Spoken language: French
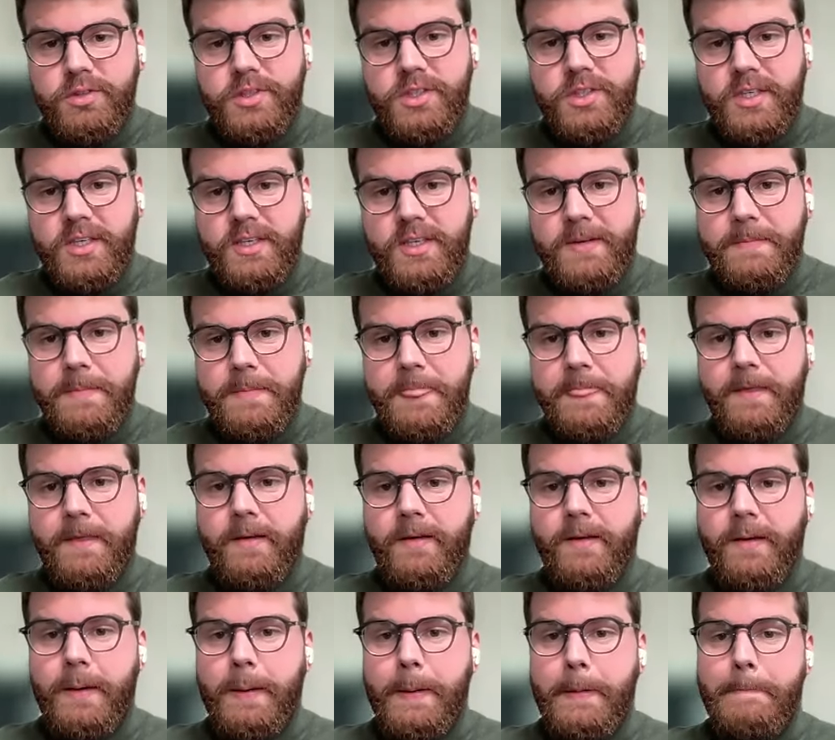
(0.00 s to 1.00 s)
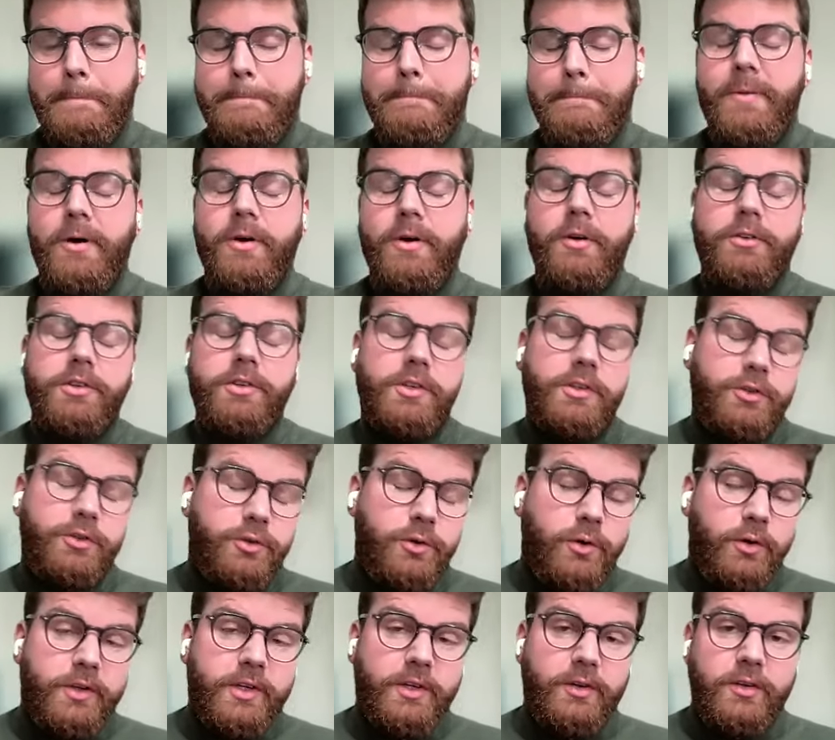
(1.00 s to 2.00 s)
touchés. je,
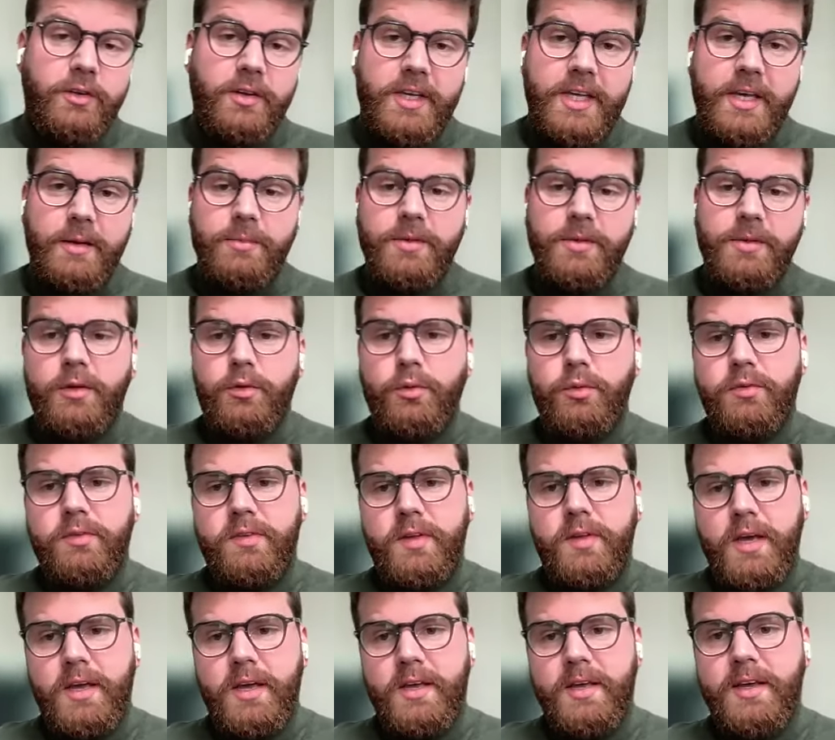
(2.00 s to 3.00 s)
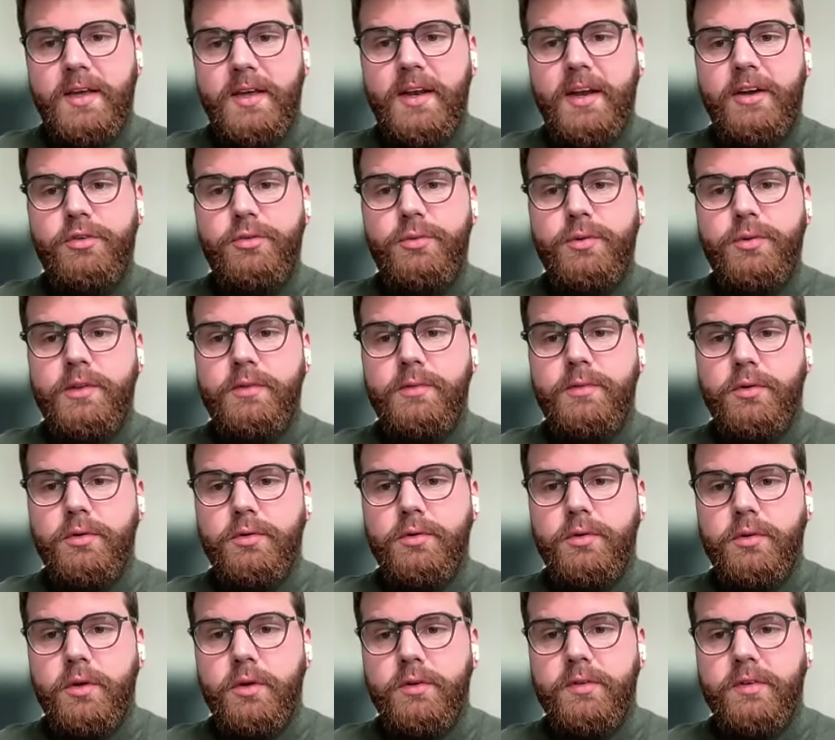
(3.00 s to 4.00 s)
suis rentré dans un cabinet de conseil et là, je suis
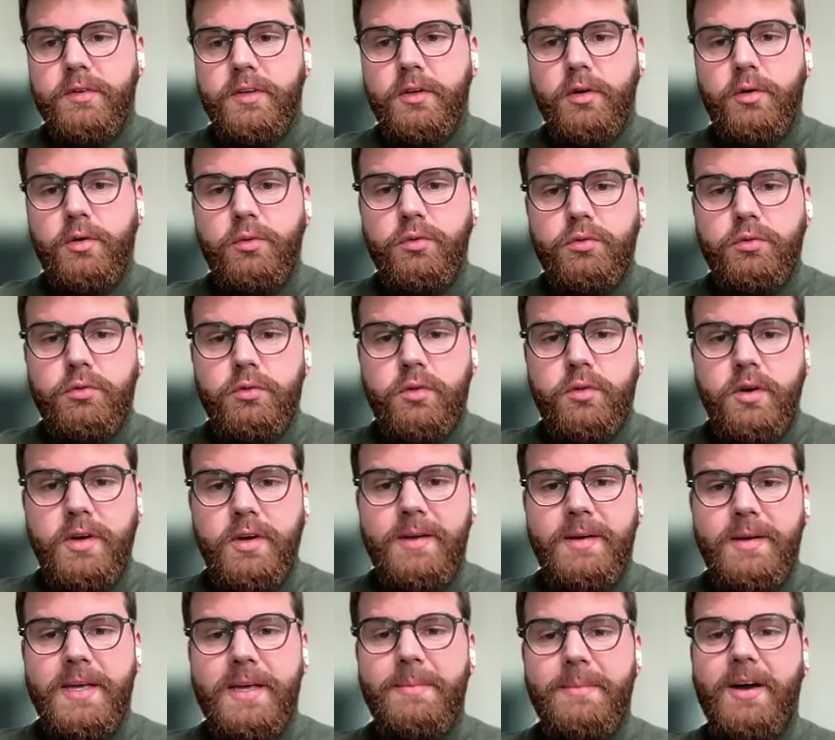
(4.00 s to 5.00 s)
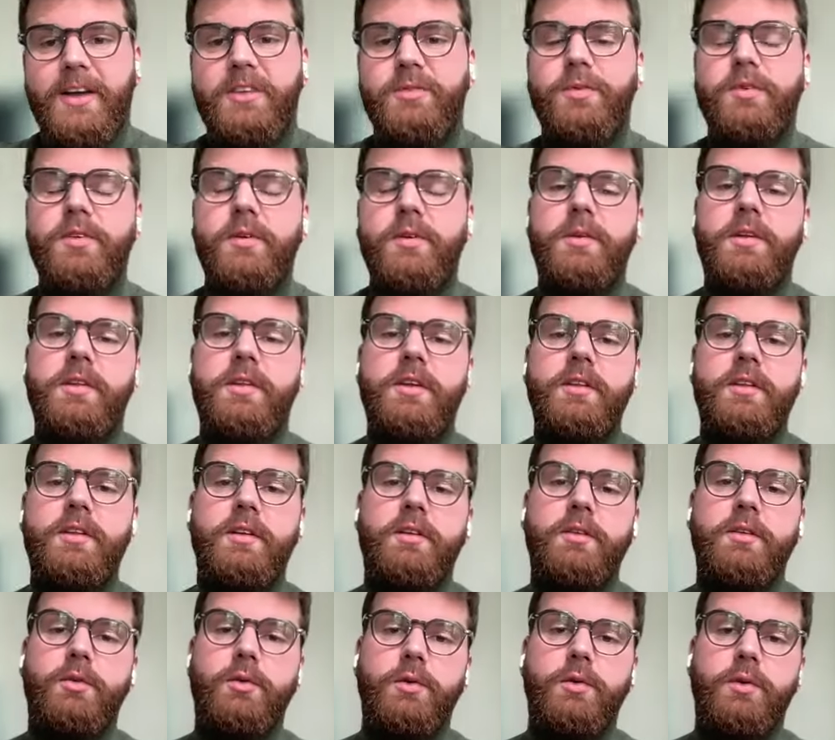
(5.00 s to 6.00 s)
devenu senior consultant et, ma responsabilité
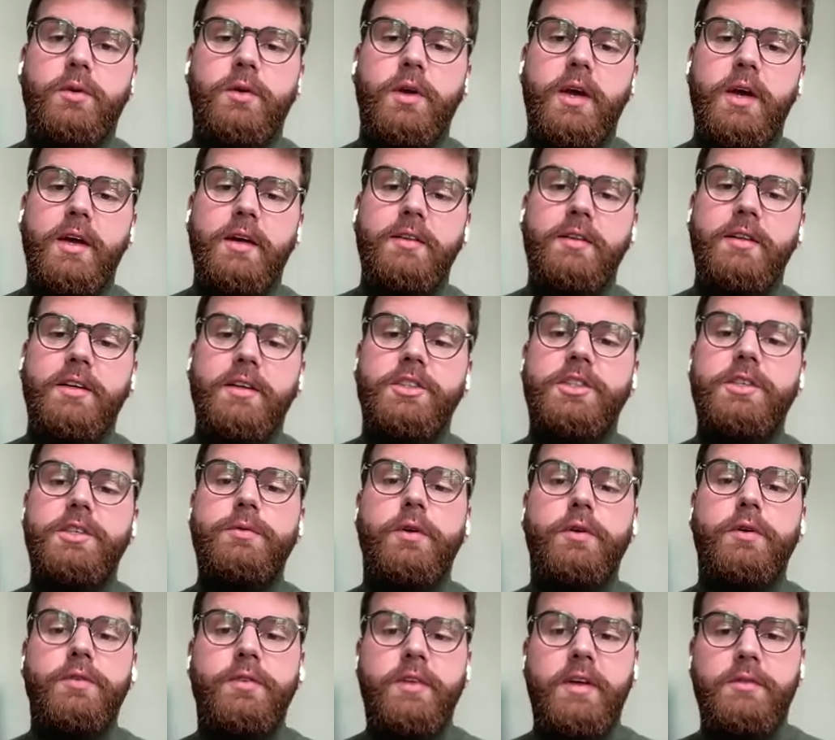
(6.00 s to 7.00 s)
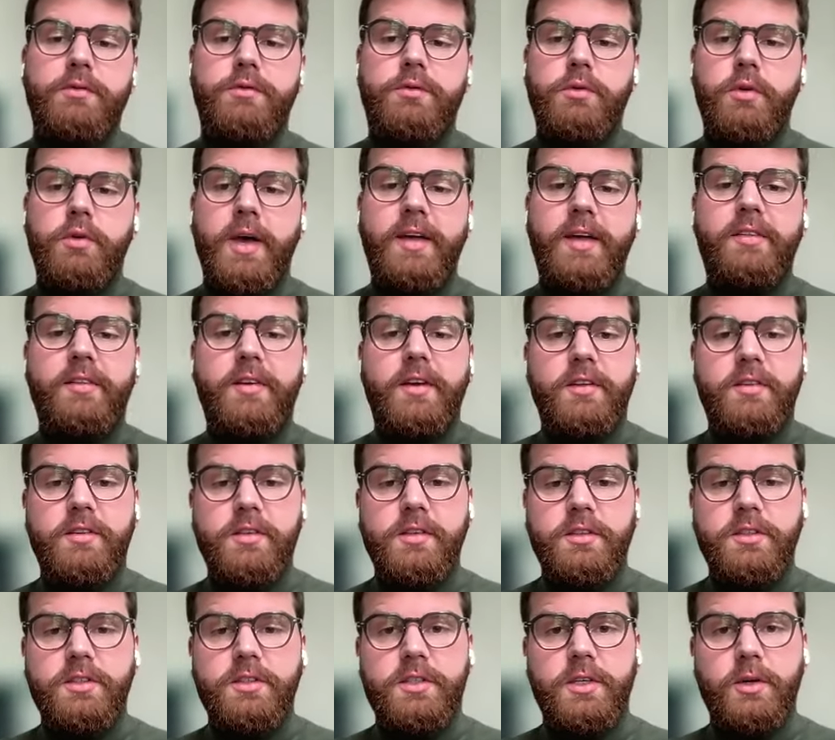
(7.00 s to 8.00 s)
était de, des chief of staff du head
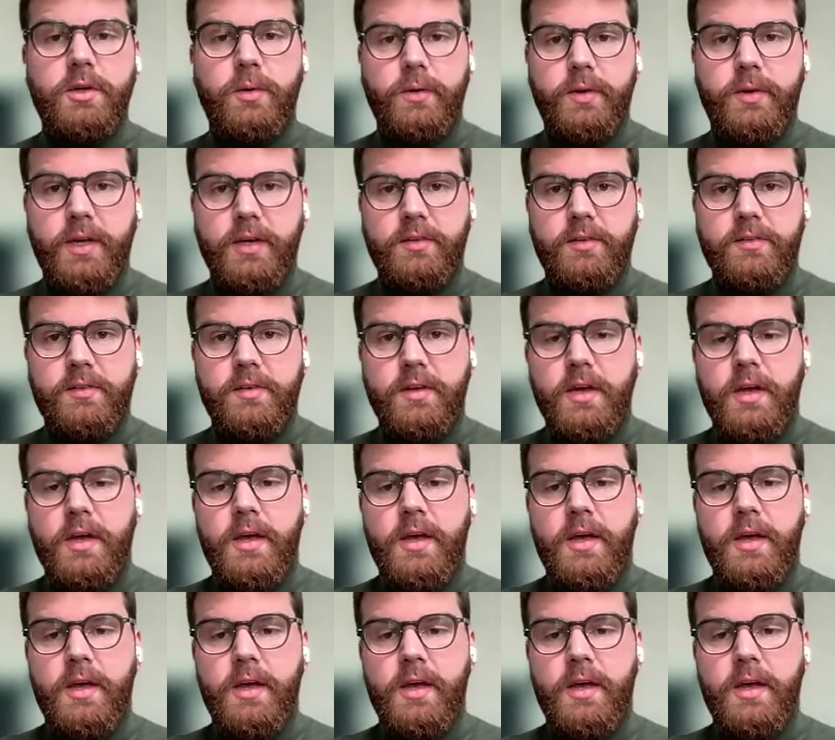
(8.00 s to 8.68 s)
trading chez Euronext.